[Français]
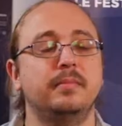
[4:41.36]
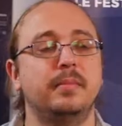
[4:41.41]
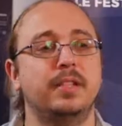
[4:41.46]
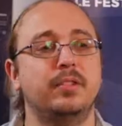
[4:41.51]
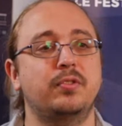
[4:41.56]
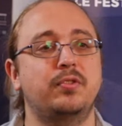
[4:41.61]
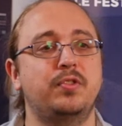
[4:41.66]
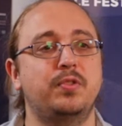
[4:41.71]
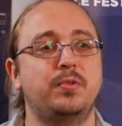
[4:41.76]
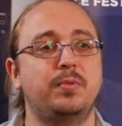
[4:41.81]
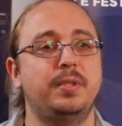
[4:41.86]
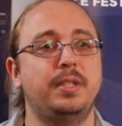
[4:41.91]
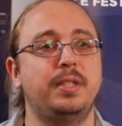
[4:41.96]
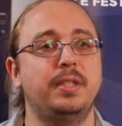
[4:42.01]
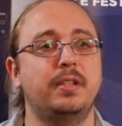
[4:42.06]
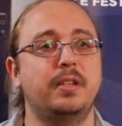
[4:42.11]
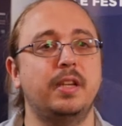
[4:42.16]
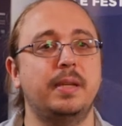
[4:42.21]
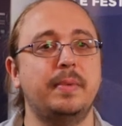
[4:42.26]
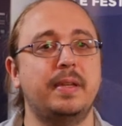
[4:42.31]
bah, Je
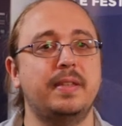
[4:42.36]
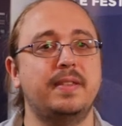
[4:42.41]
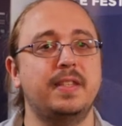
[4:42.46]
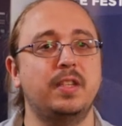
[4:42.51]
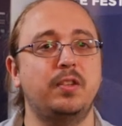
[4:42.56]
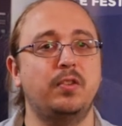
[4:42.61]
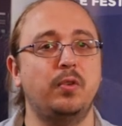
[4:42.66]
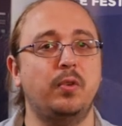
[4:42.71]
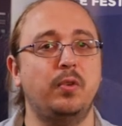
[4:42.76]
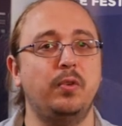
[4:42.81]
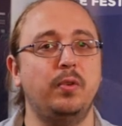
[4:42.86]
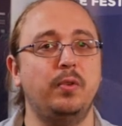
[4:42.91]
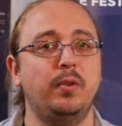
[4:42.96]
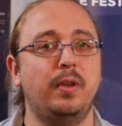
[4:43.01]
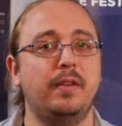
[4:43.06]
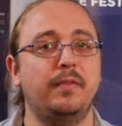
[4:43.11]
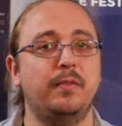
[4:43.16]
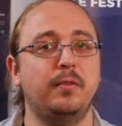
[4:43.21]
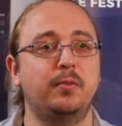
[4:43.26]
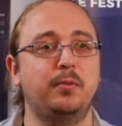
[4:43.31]
suis quand même assez curieux
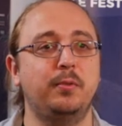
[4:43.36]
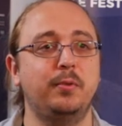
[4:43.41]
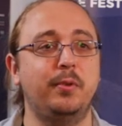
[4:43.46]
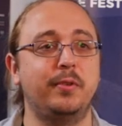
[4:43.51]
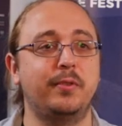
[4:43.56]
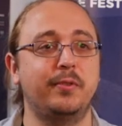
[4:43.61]
avant tout de